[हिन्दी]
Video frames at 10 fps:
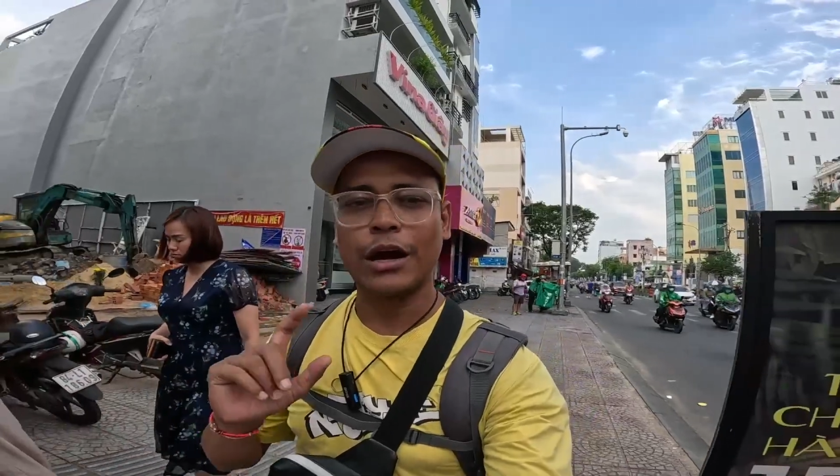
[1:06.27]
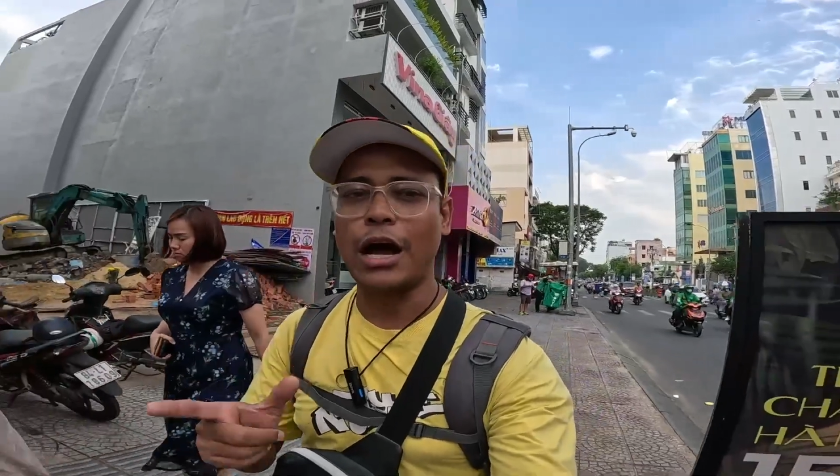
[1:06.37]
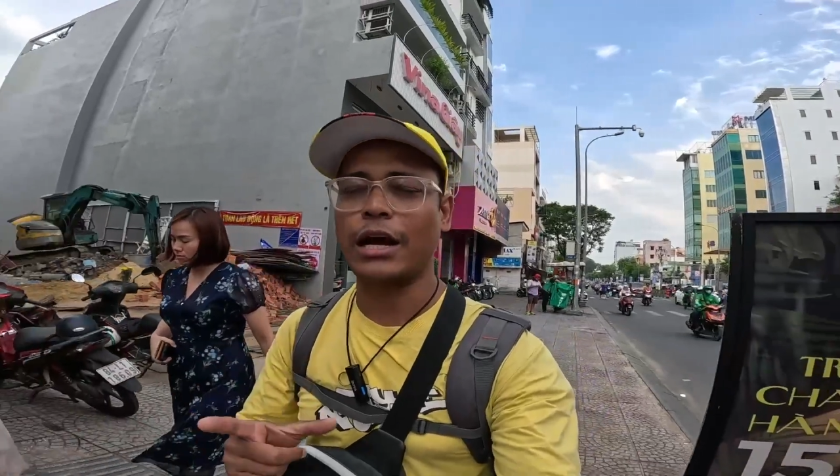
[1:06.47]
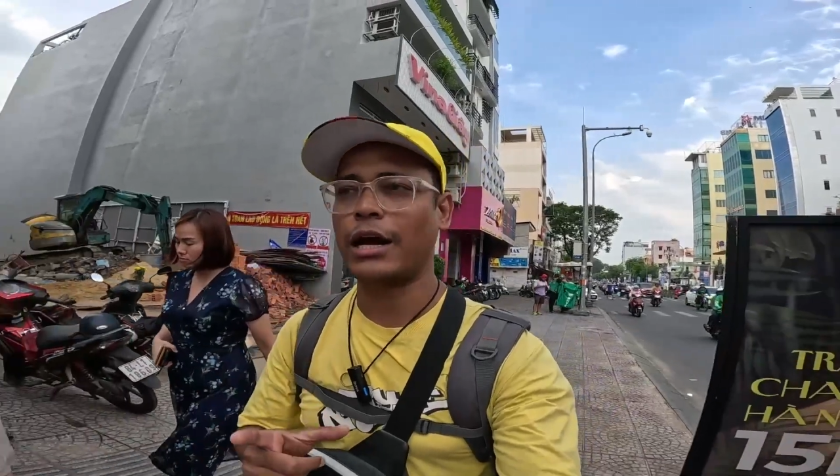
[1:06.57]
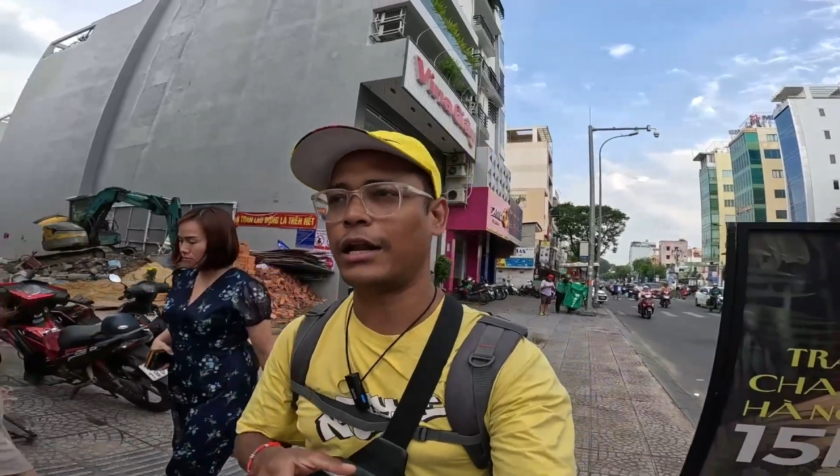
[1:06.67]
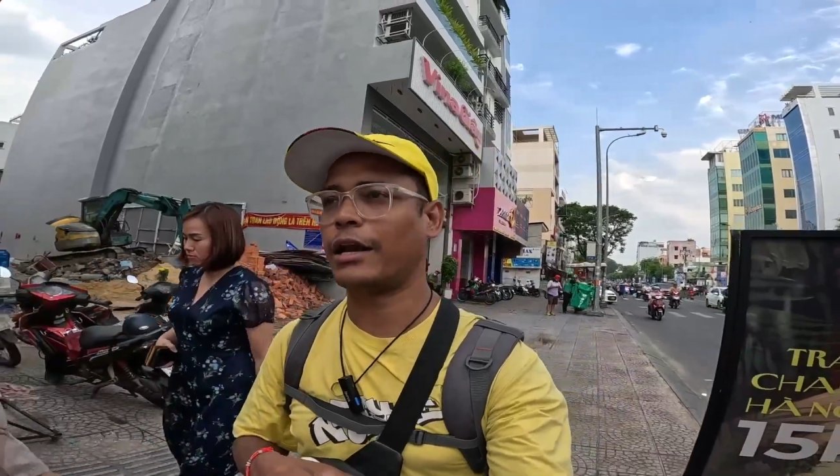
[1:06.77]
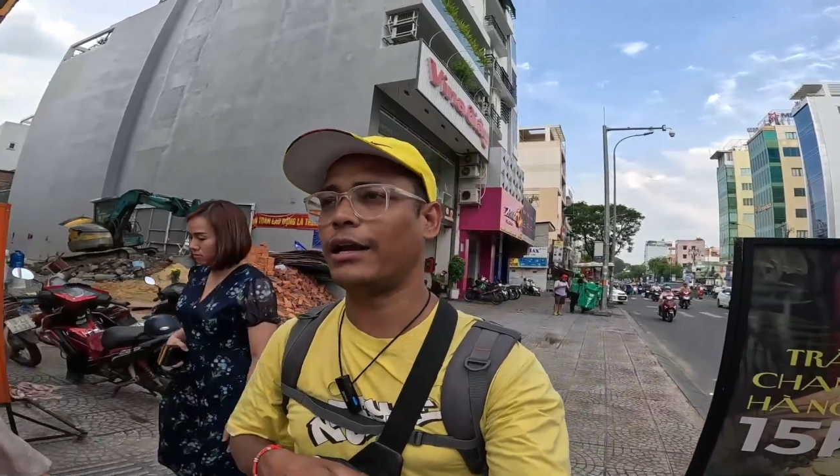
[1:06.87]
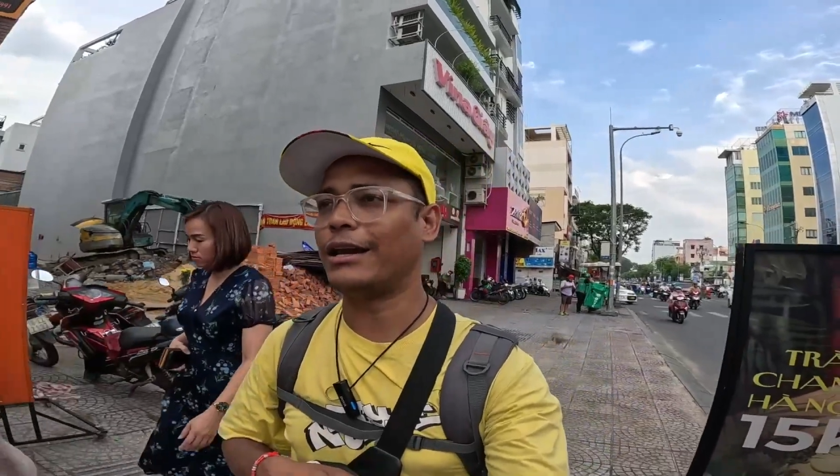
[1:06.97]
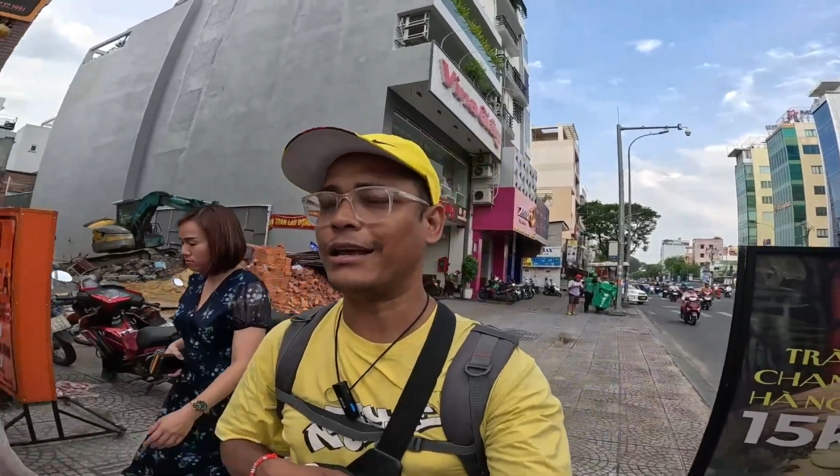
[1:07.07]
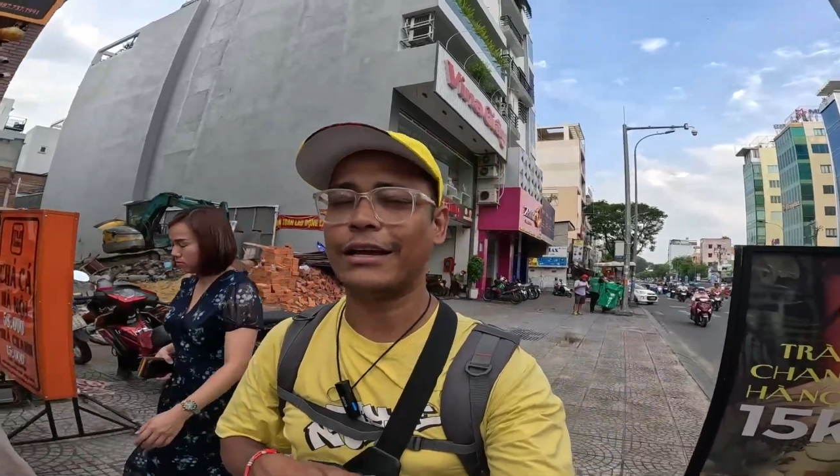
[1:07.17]
खाना खाने
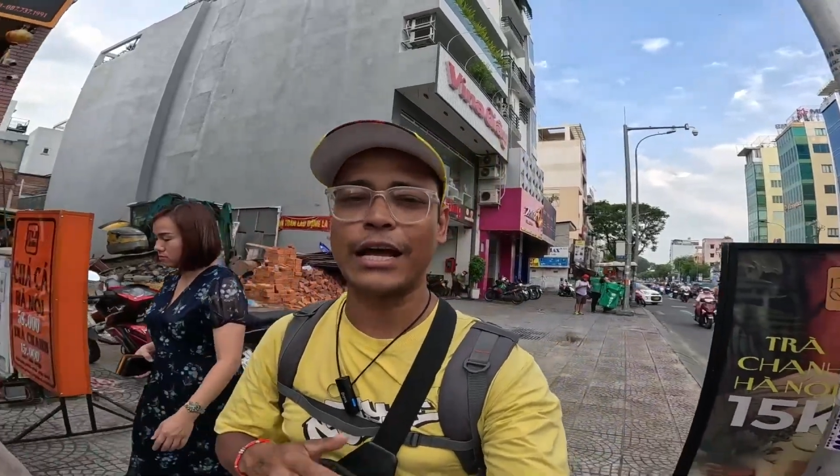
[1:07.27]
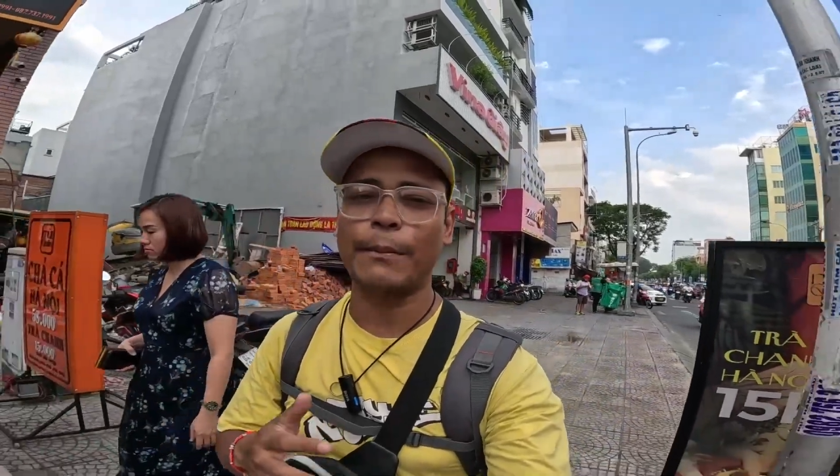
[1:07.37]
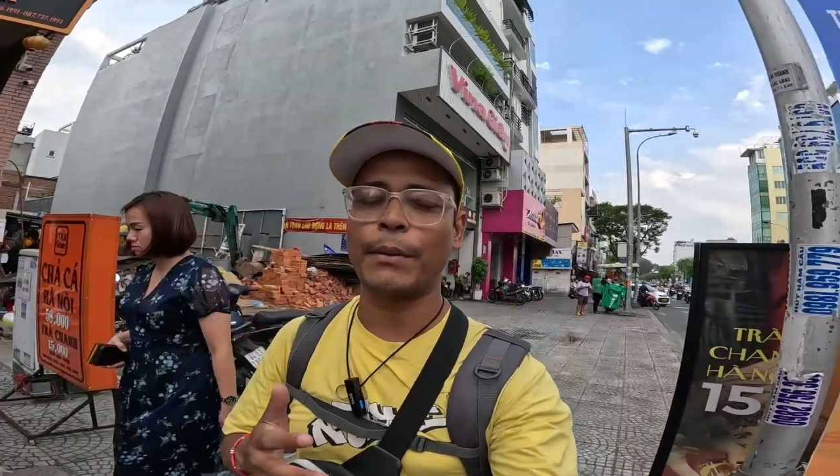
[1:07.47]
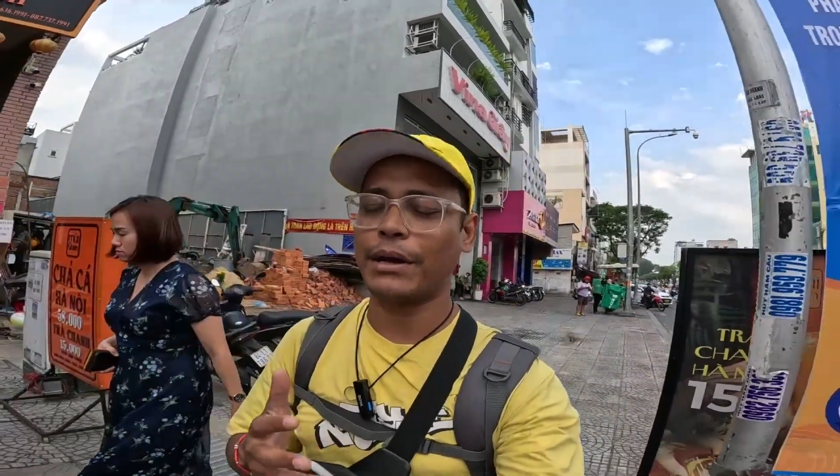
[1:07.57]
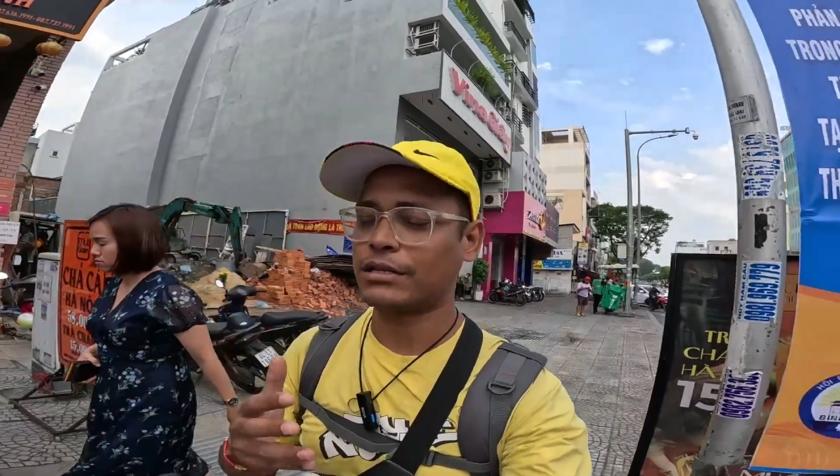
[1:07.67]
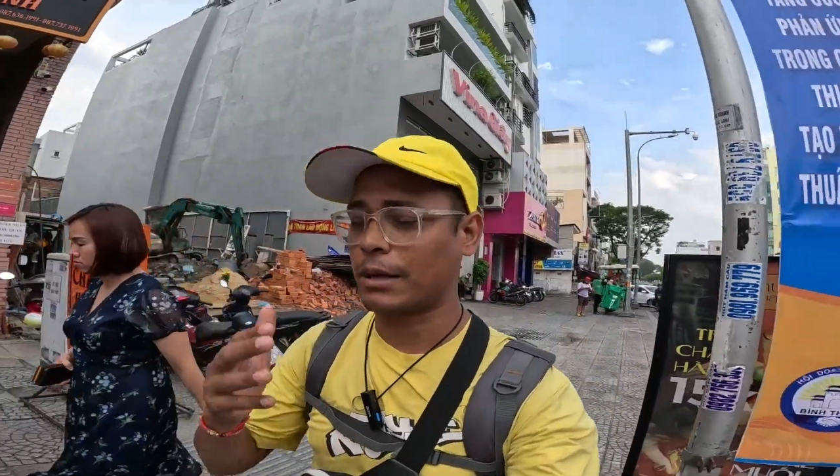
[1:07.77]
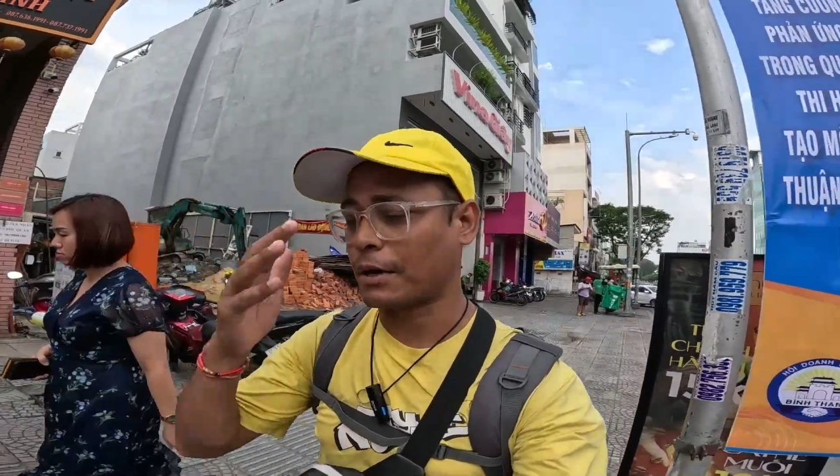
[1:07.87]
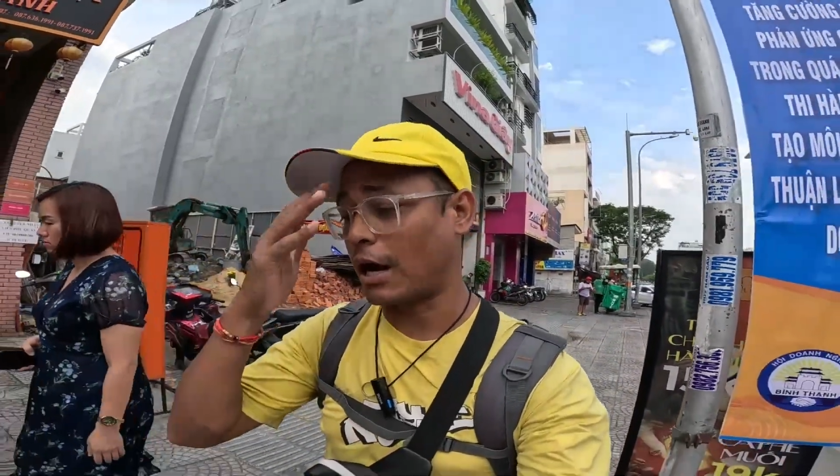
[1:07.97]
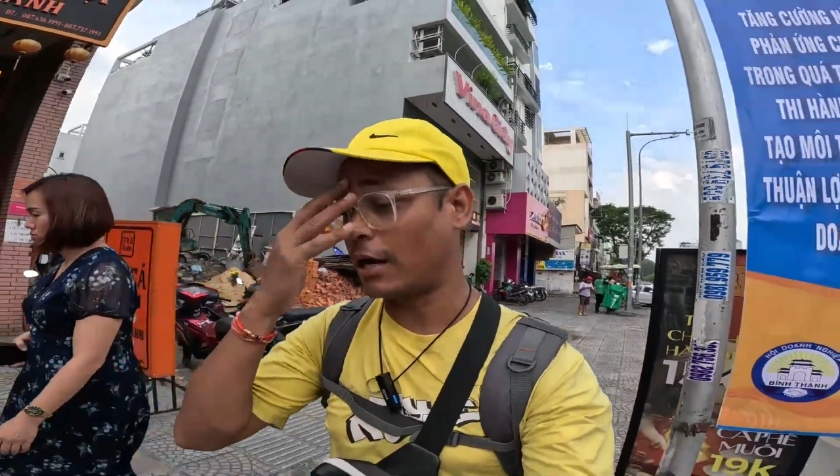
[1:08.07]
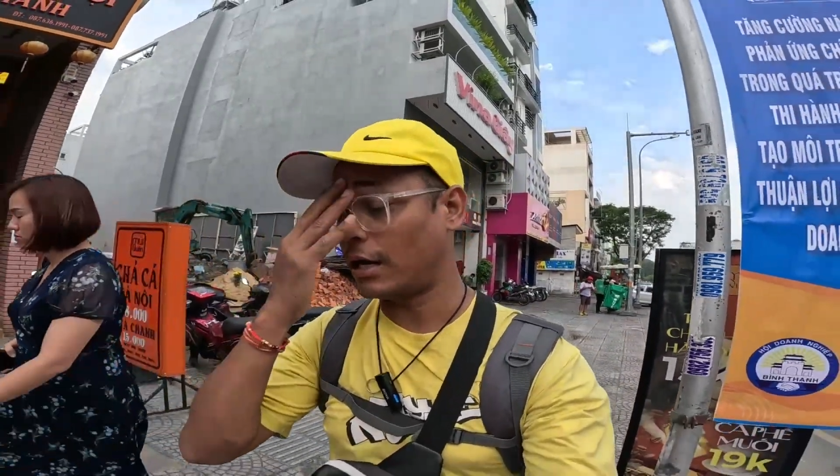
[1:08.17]
गए लेकिन यहाँ पे भाई
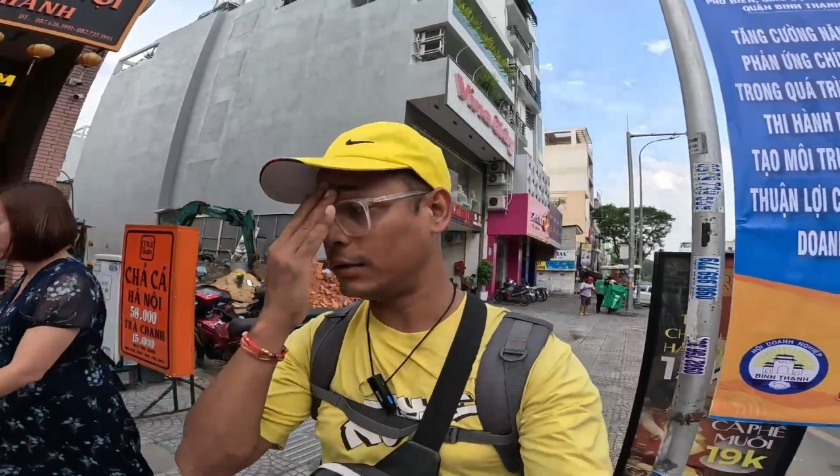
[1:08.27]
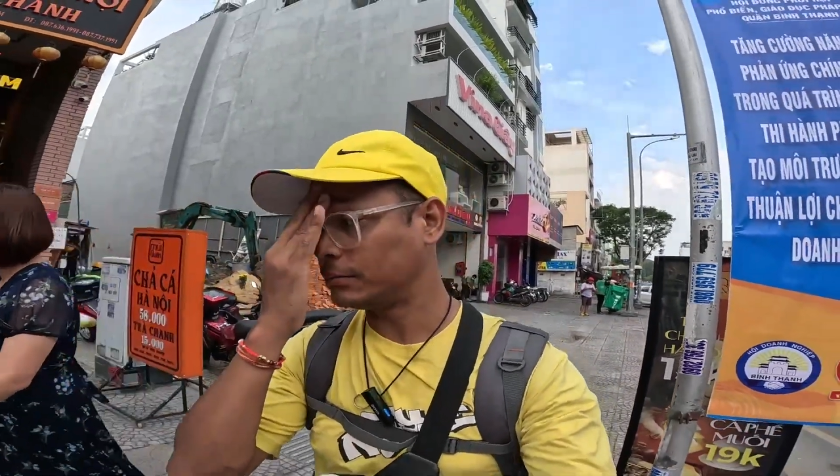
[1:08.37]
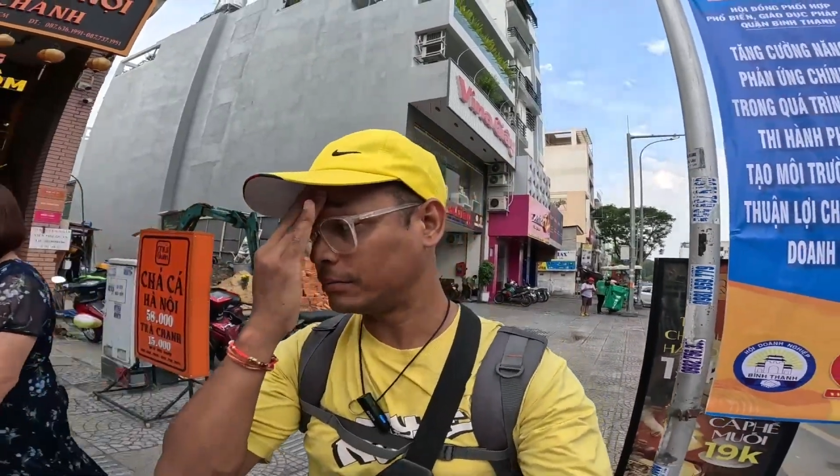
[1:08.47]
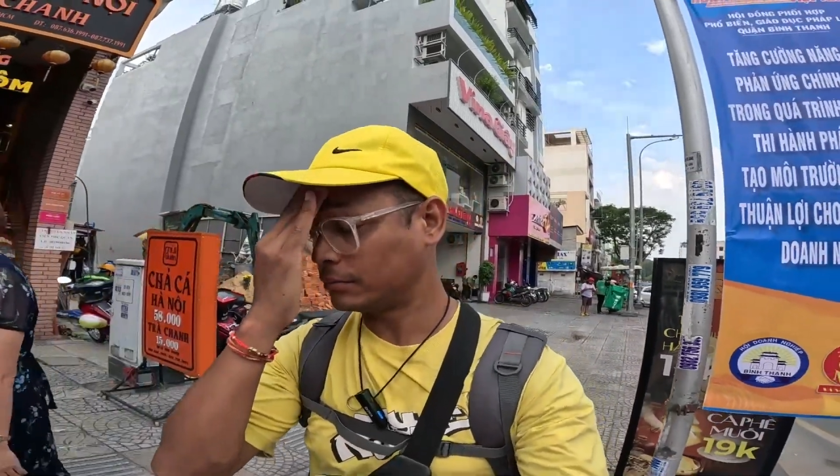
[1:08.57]
साहब खाना